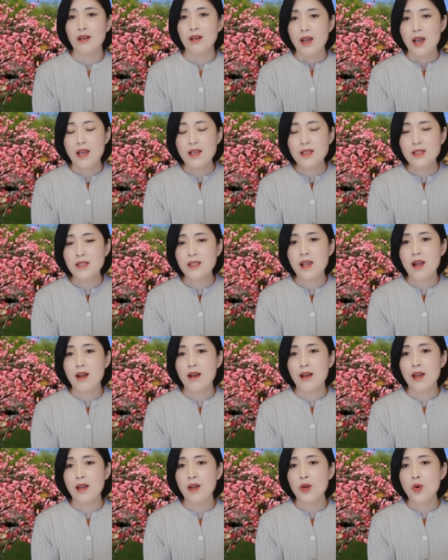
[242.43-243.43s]
很显
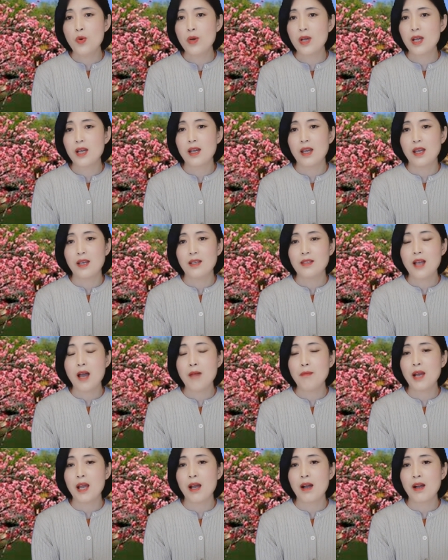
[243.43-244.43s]
然会给
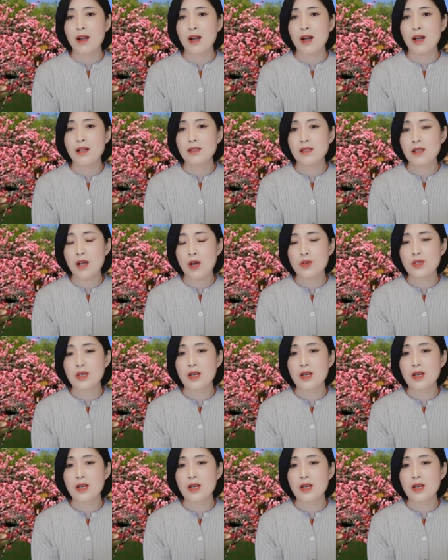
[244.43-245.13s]
他们两个造